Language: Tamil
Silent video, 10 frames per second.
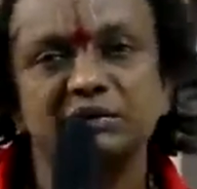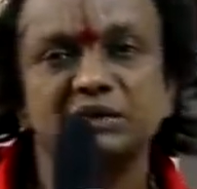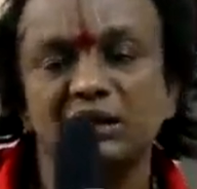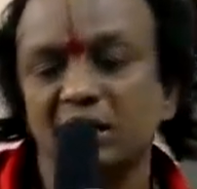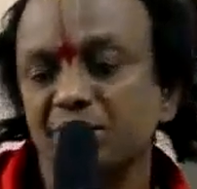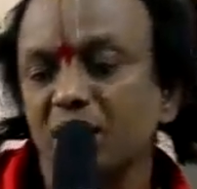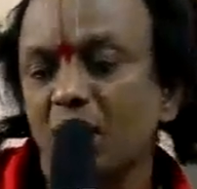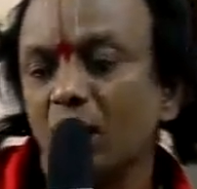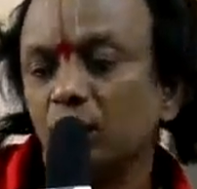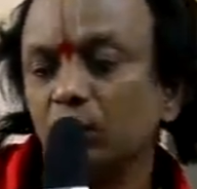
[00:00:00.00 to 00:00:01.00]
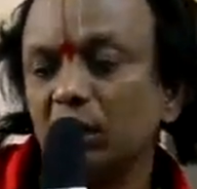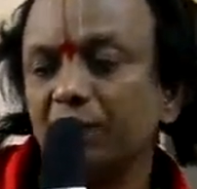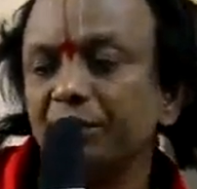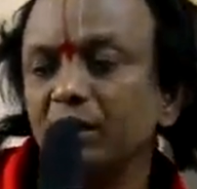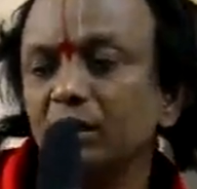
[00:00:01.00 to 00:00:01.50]
வச்சுக்கலாம் அதுபோல்
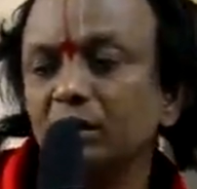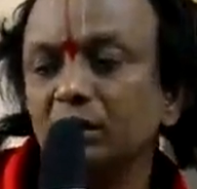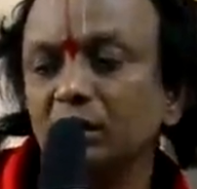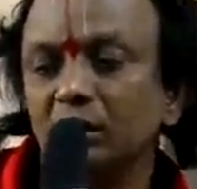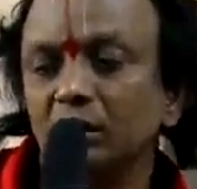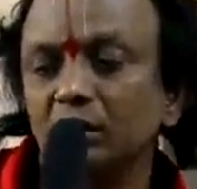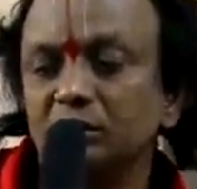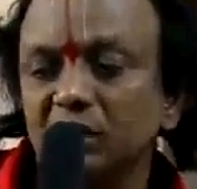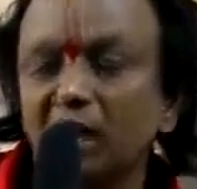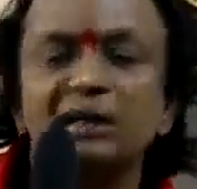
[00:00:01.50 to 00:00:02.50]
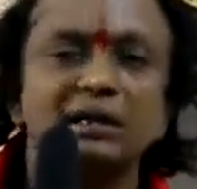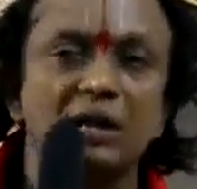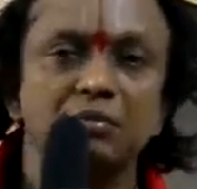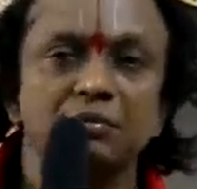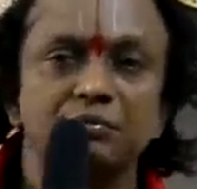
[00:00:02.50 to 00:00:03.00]
இந்த
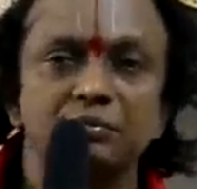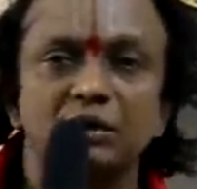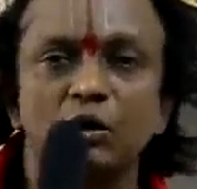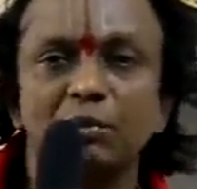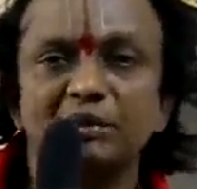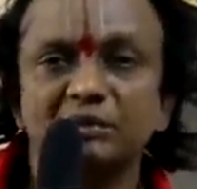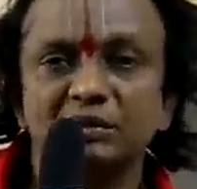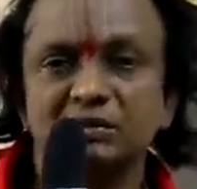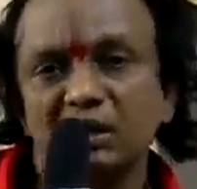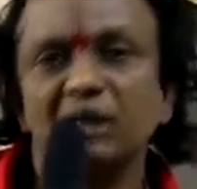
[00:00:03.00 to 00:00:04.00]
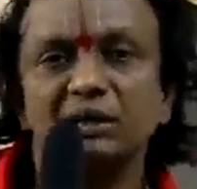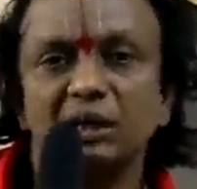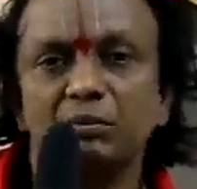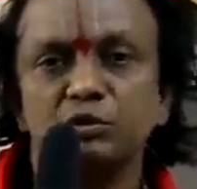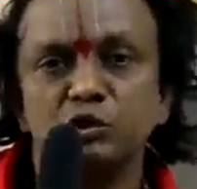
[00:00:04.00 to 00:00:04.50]
கிராமம் நவபாசனம்
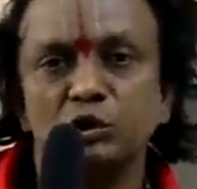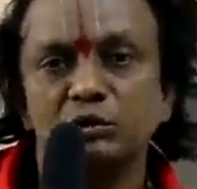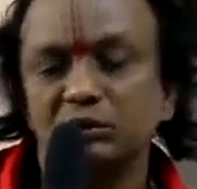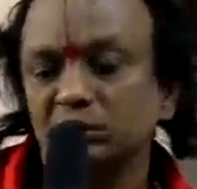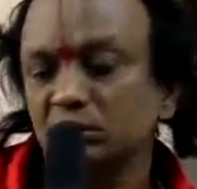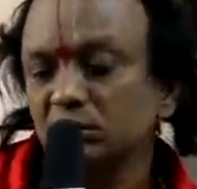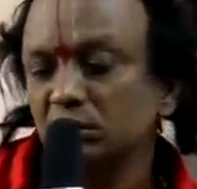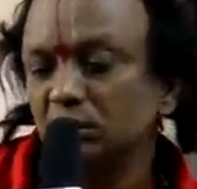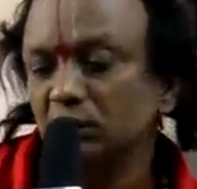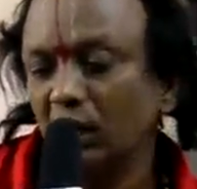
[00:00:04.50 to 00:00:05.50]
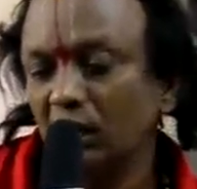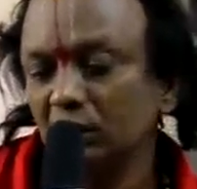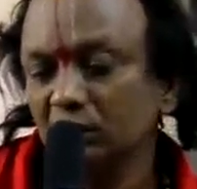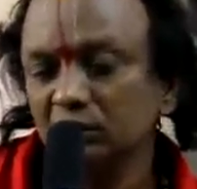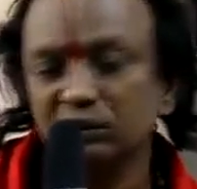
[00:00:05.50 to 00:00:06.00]
சாலுக்கிராமன் சொல்கிறது
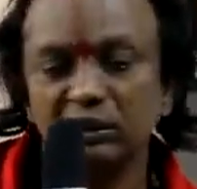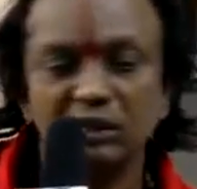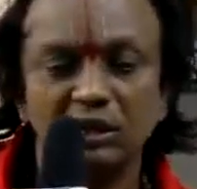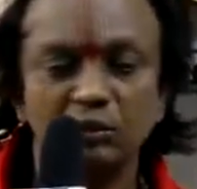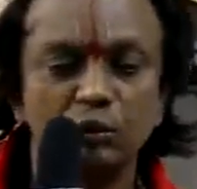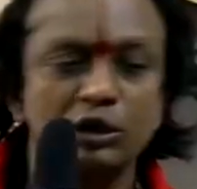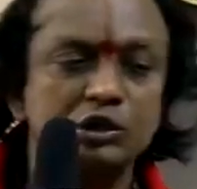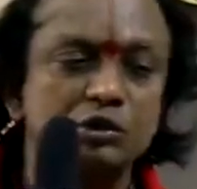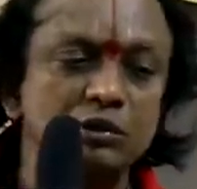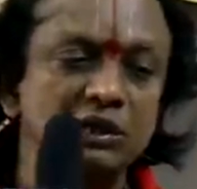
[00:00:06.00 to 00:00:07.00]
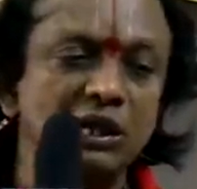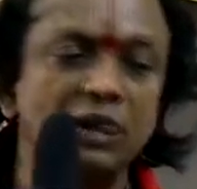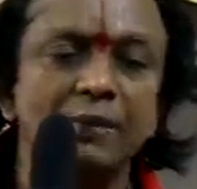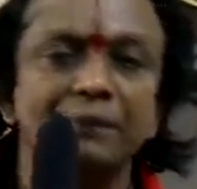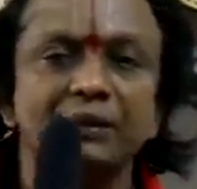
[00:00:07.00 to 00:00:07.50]
யாருக்கும் தெரியாத ஓலைச்சுவடியில்
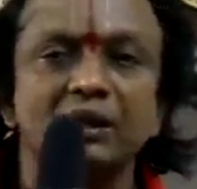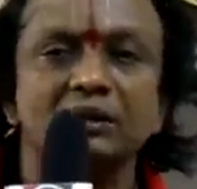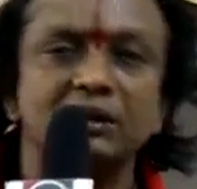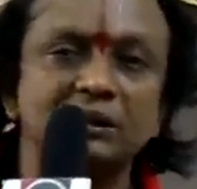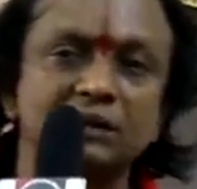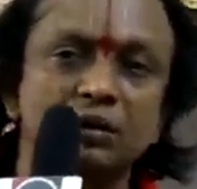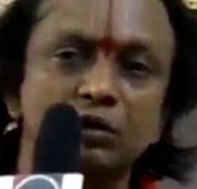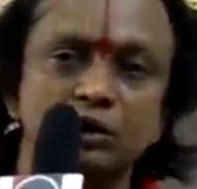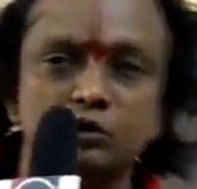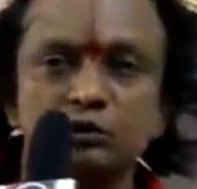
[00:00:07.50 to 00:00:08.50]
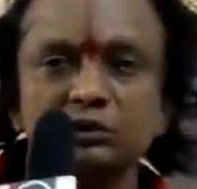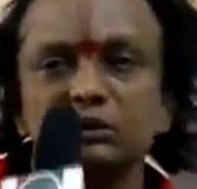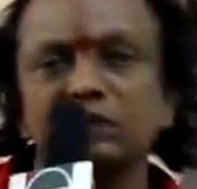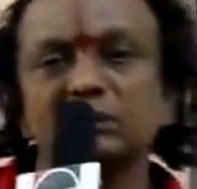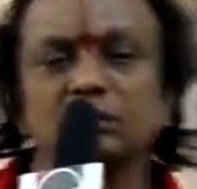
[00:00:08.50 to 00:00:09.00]
எங்கள் தாத்தாவுடைய சொத்து
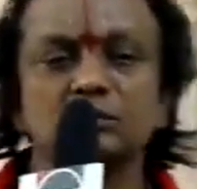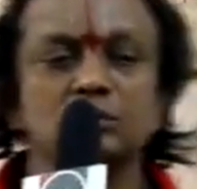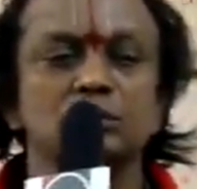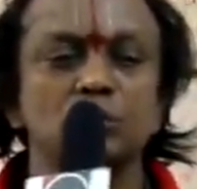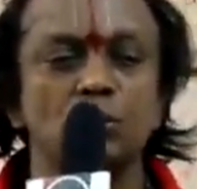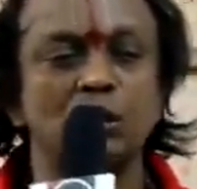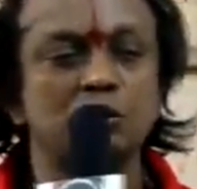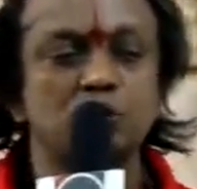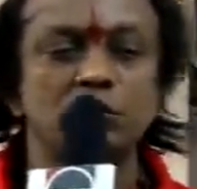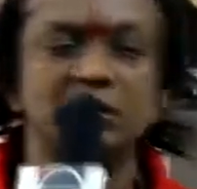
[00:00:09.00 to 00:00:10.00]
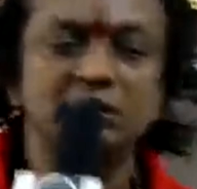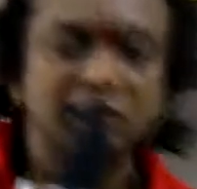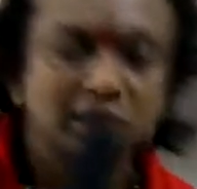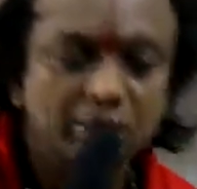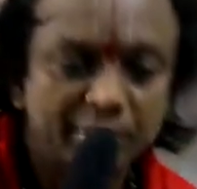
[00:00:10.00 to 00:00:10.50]
தாத்தாவுடைய சொத்து
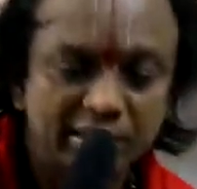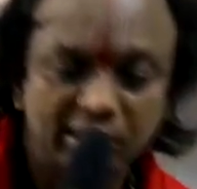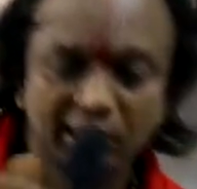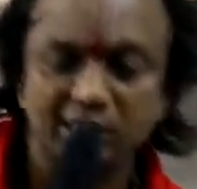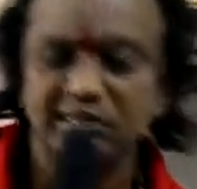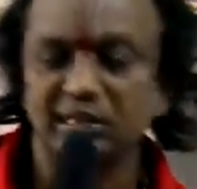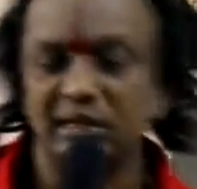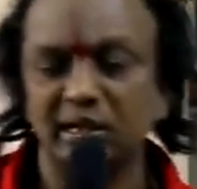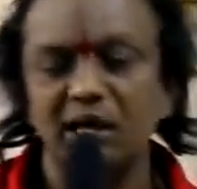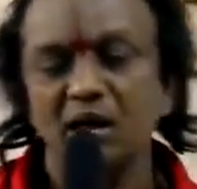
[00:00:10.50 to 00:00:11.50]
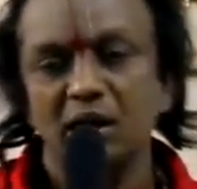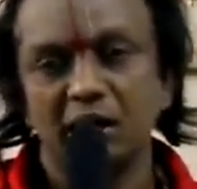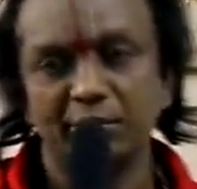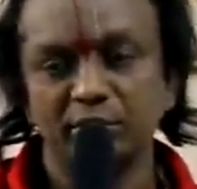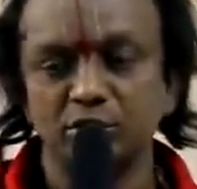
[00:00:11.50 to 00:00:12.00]
ஓலைச்சுவடியிலேருந்து எடுக்கப்பட்ட ரகசியங்களை
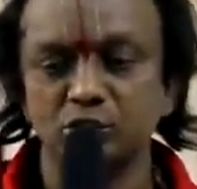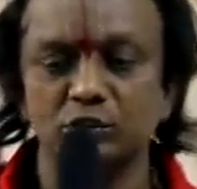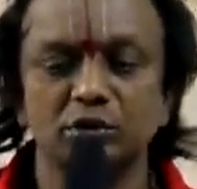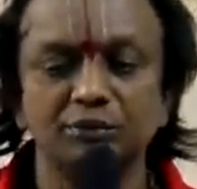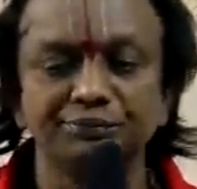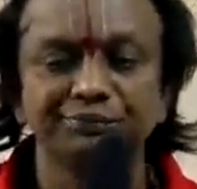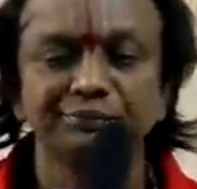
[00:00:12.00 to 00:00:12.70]
நமக்கு சொல்கிறோம்